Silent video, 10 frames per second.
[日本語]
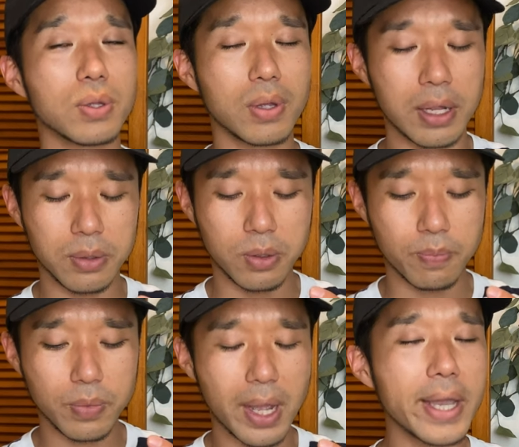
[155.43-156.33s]
あ
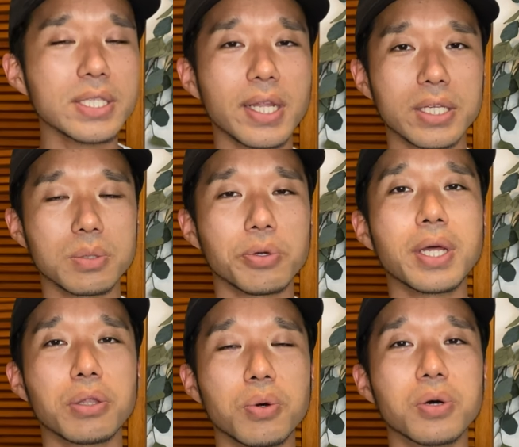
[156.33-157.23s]
の、返せない質問に
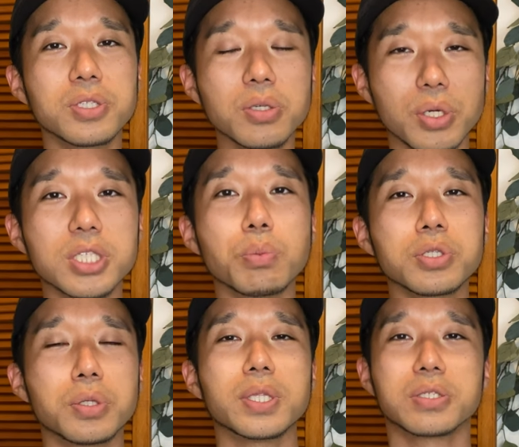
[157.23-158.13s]
なると、すぐ質問
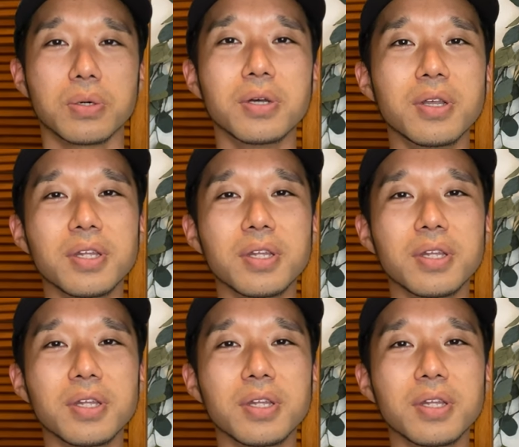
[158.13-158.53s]
するんですよ。